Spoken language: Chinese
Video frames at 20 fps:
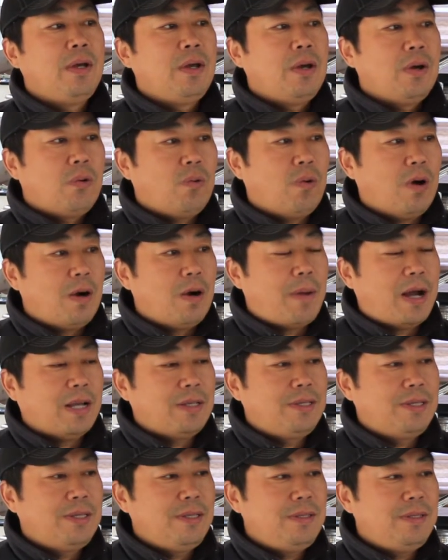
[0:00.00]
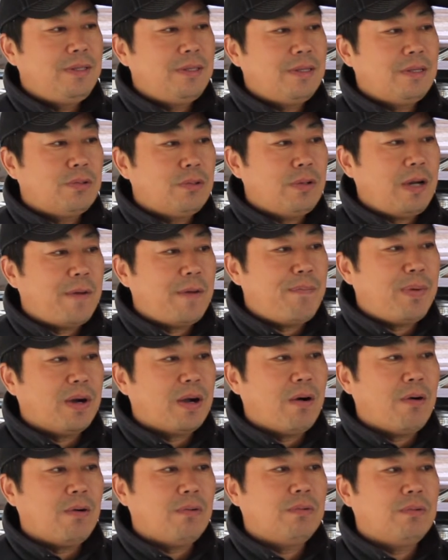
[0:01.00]
沃尔玛薪资虽然不
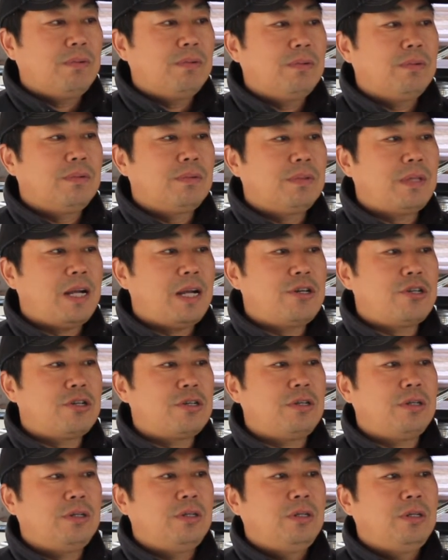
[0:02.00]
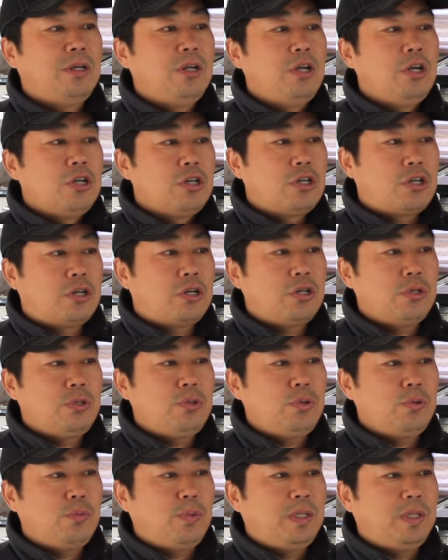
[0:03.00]
高，但是持
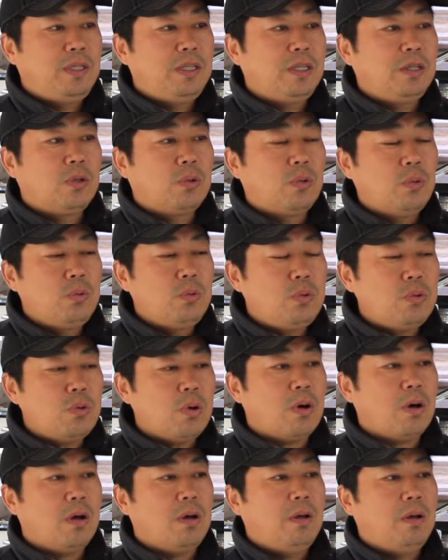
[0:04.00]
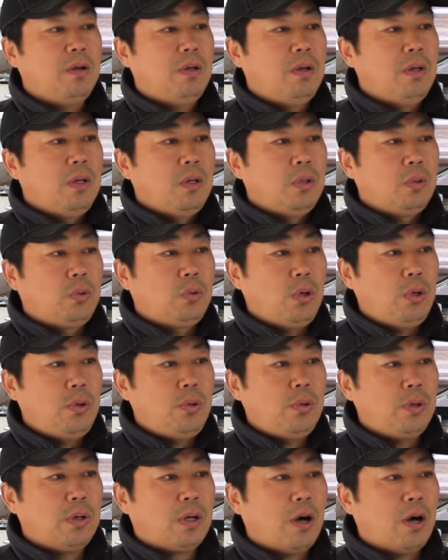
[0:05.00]
续稳定的工作，对
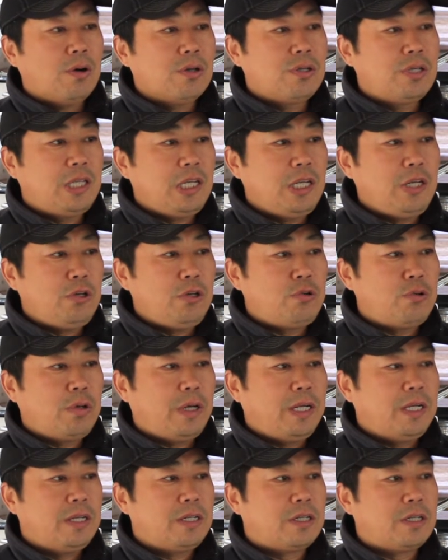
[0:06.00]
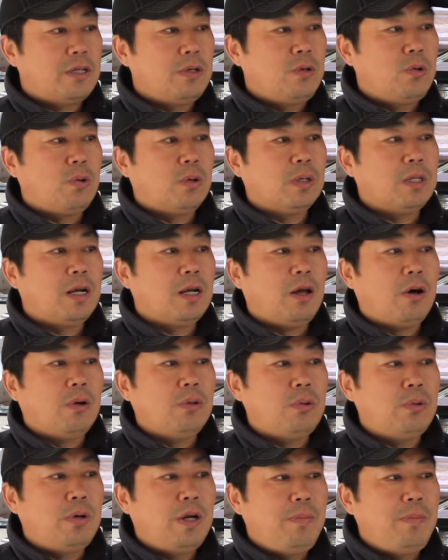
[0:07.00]
于靠薪水生活的劳
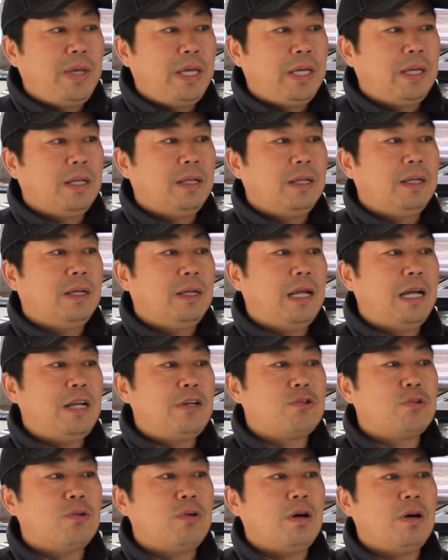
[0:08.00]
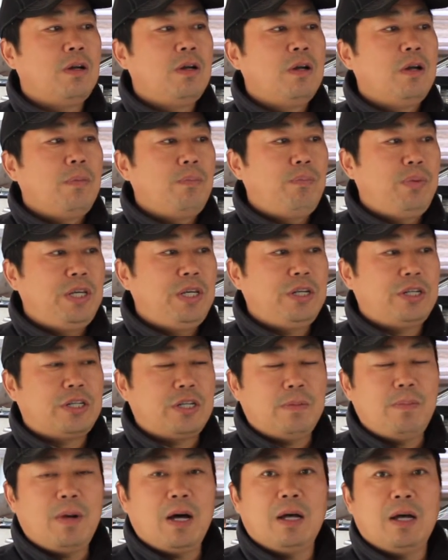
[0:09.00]
动人民来说，比
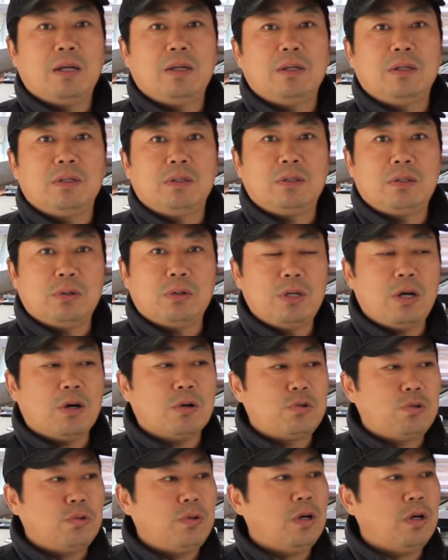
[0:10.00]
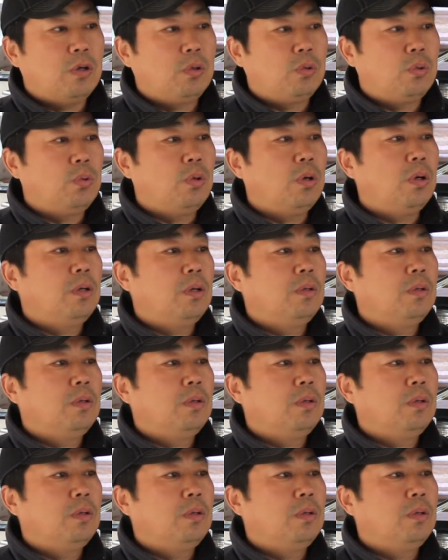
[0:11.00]
什么都要重要的多。